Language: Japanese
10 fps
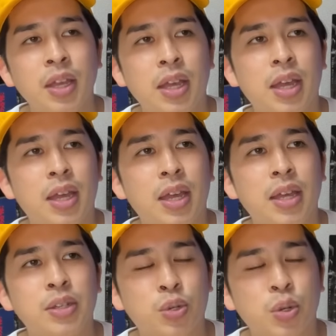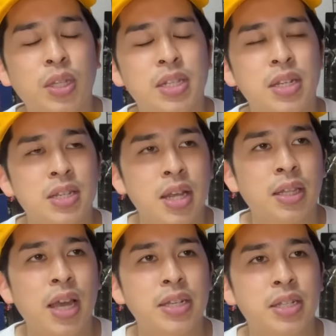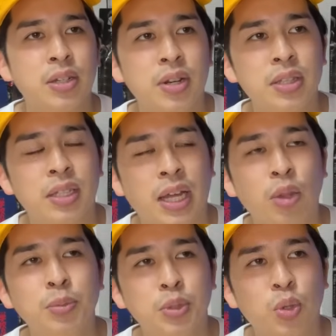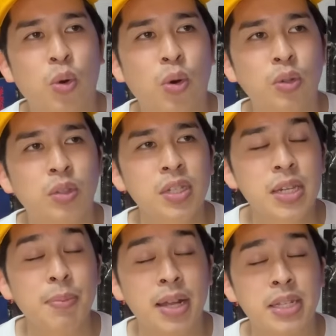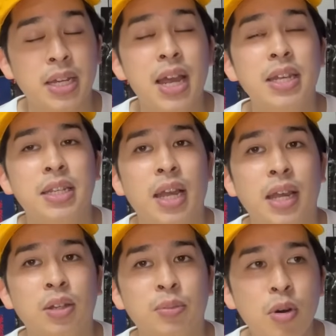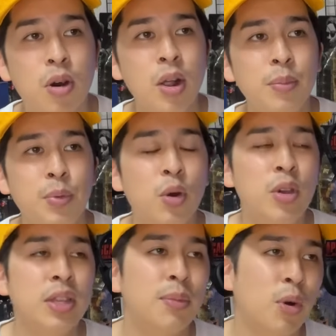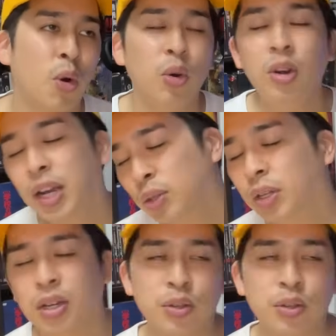えー、所長たちにさ、退治してくれって頼むところに、まあ近いんだけども、病院でも混乱の中